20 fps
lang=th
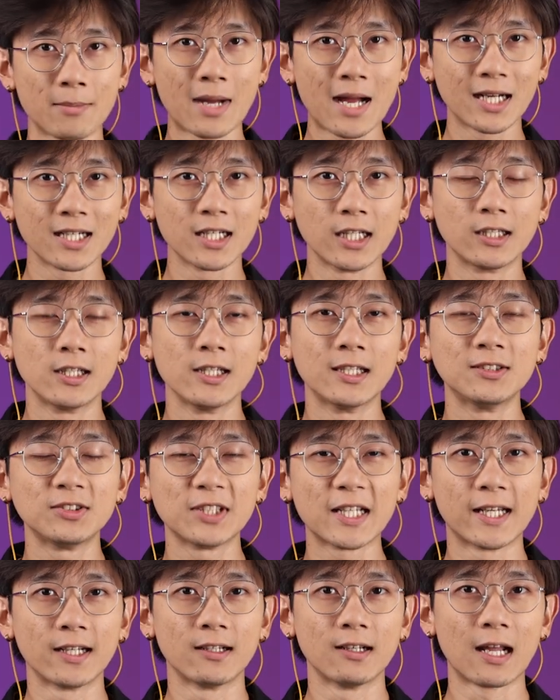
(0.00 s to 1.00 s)
นมา1เดือน
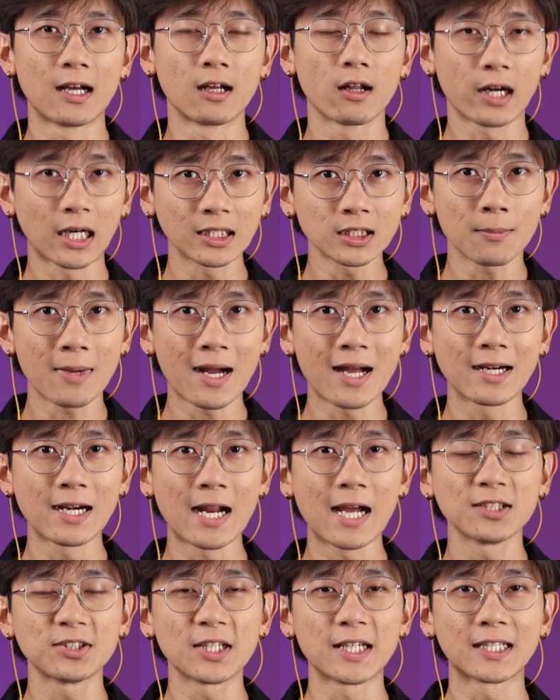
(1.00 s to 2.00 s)
เศษหลังรัฐบาล
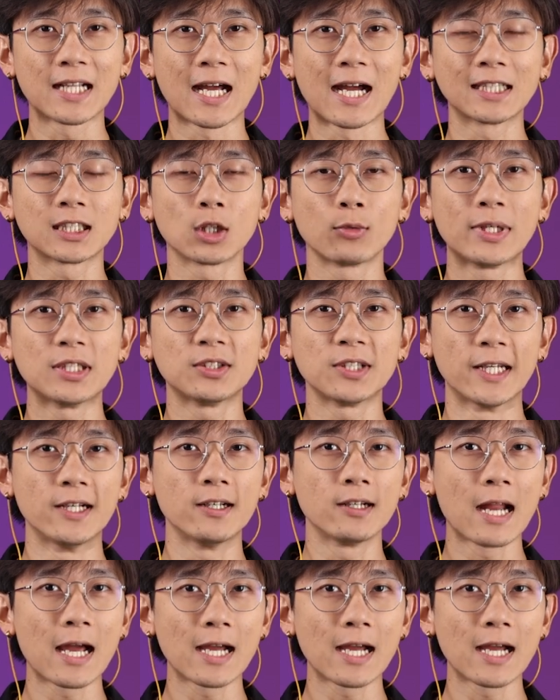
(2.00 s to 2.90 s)
นายเศรษฐาทวีสิน